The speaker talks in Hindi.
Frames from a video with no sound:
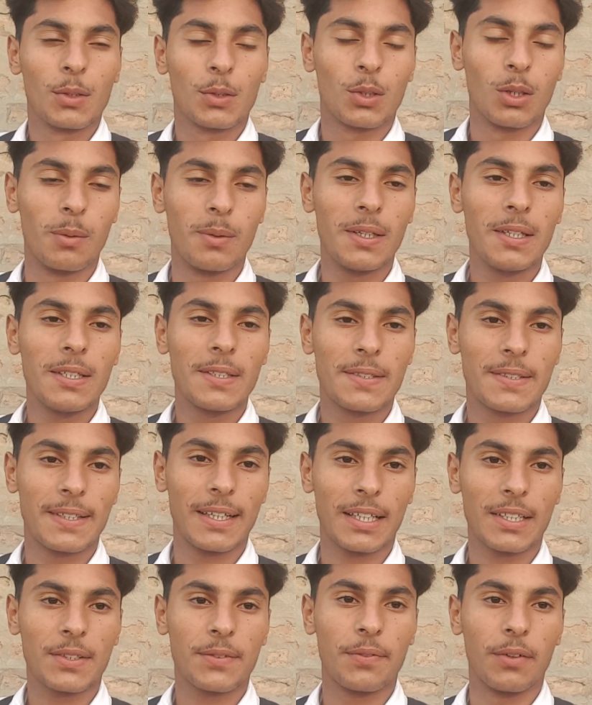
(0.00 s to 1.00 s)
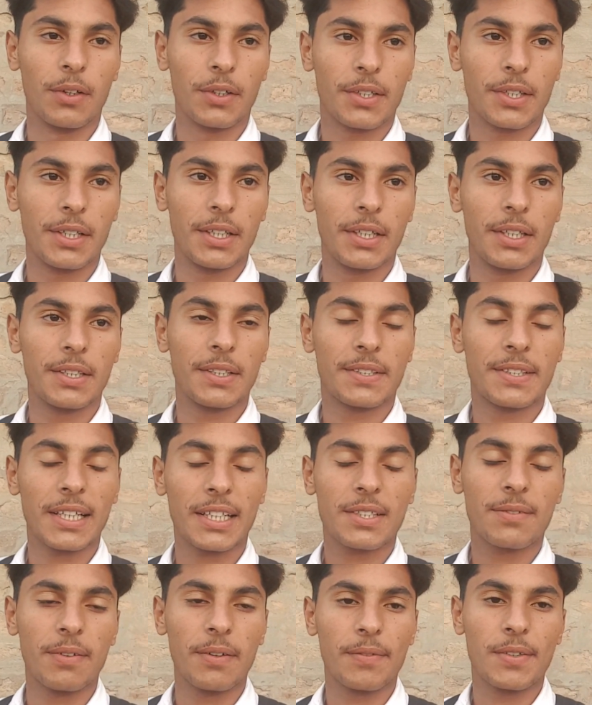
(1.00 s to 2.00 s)
तो अभी सिक्स फोर्टी
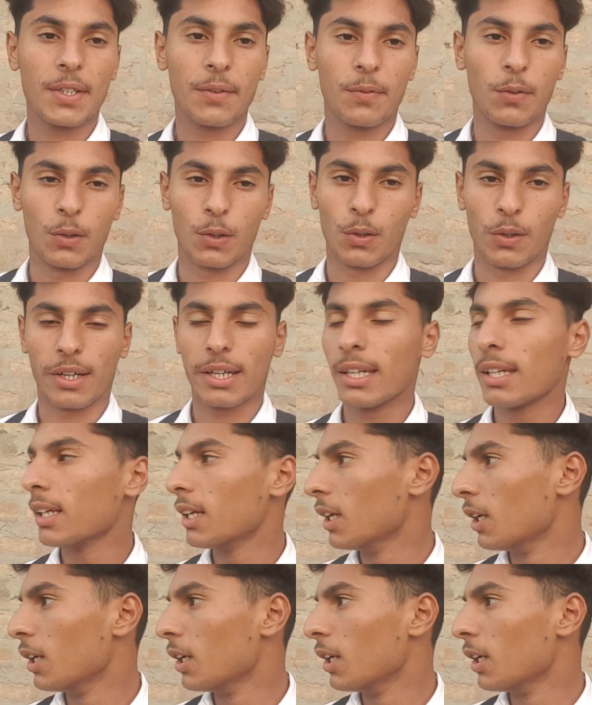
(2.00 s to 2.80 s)
सिक्स फिफ्टी फोर हो गए